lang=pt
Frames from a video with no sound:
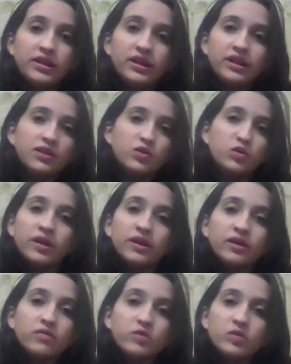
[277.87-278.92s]
era só a
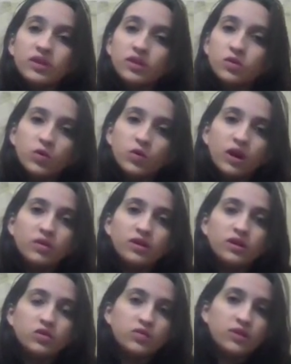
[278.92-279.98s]
nível estadual e
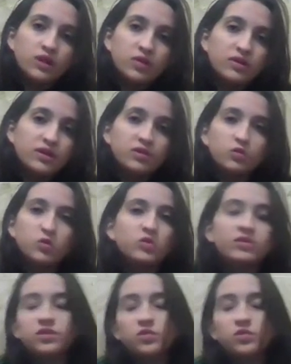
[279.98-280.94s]
nacional das reuniões